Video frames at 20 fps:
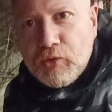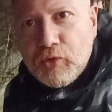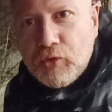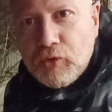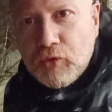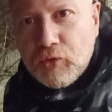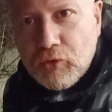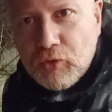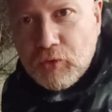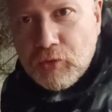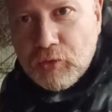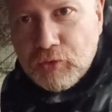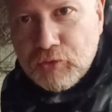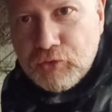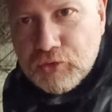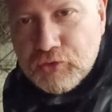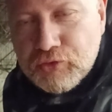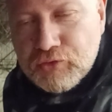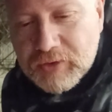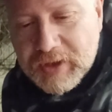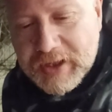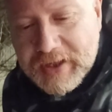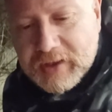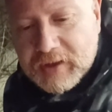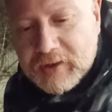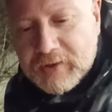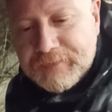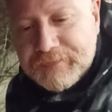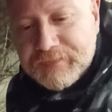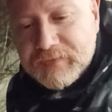mon
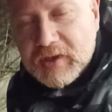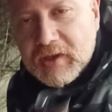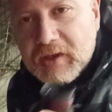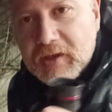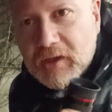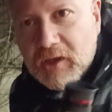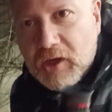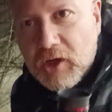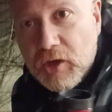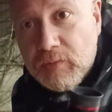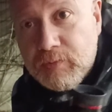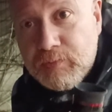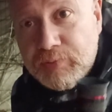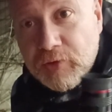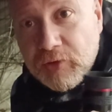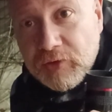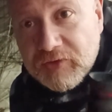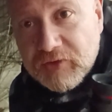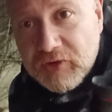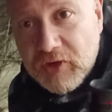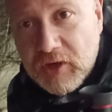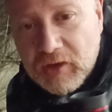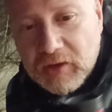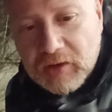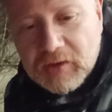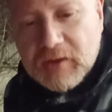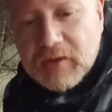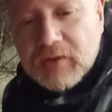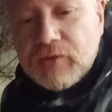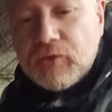oculaire euh,
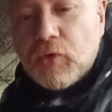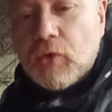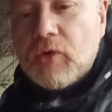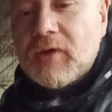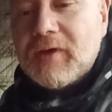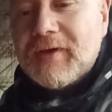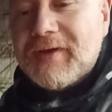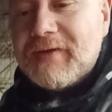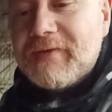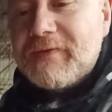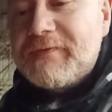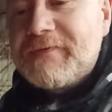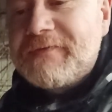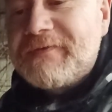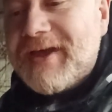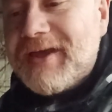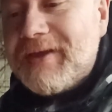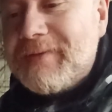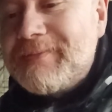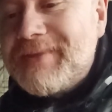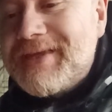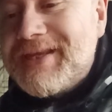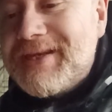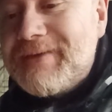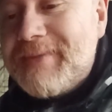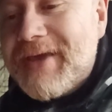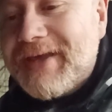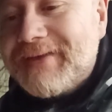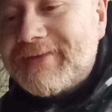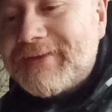donc 20
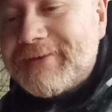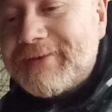mm,